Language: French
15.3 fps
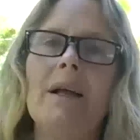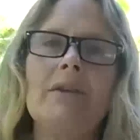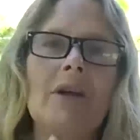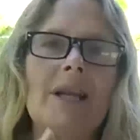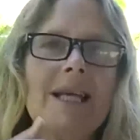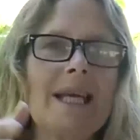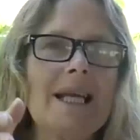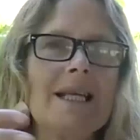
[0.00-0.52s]
dans
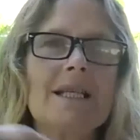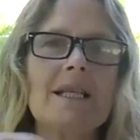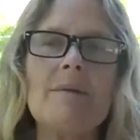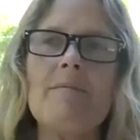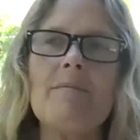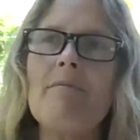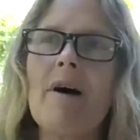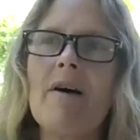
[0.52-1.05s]
laquelle
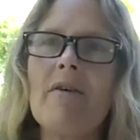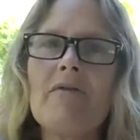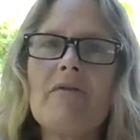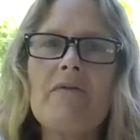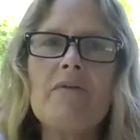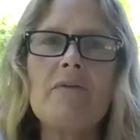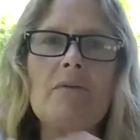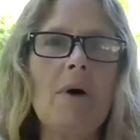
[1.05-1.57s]
j'ai, ma
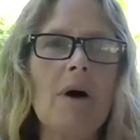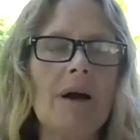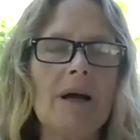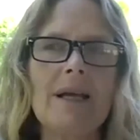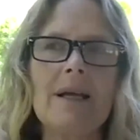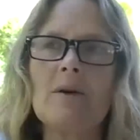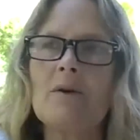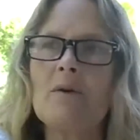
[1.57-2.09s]
foi
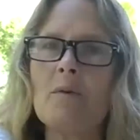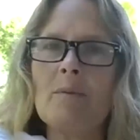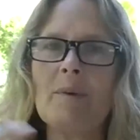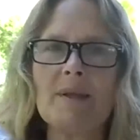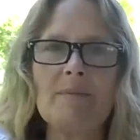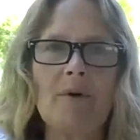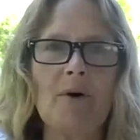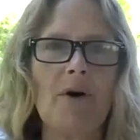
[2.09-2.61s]
est
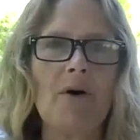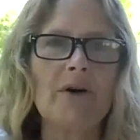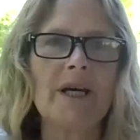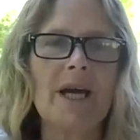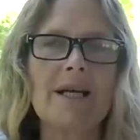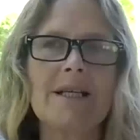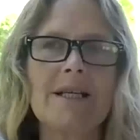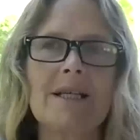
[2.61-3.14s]
complètement
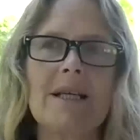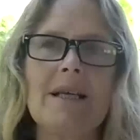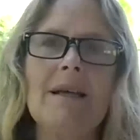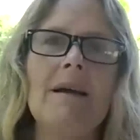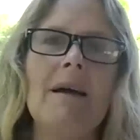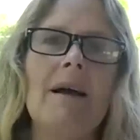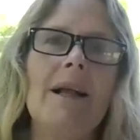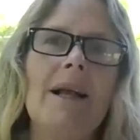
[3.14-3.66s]

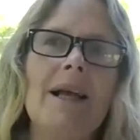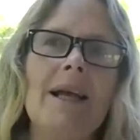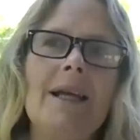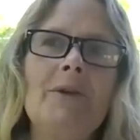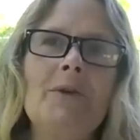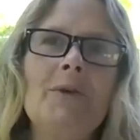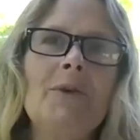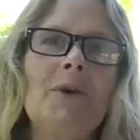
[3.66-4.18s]
engagée
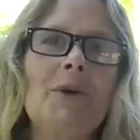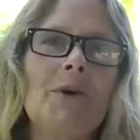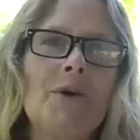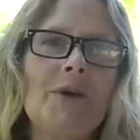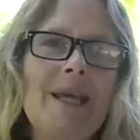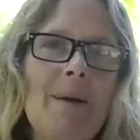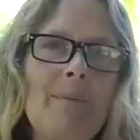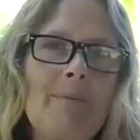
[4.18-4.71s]
et donc,
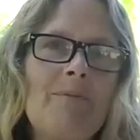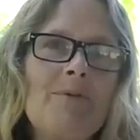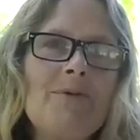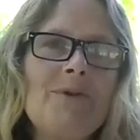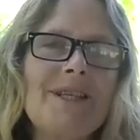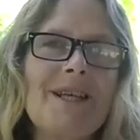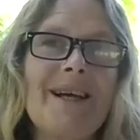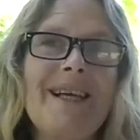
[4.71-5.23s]
euh, il y a
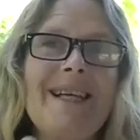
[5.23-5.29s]
plus ça.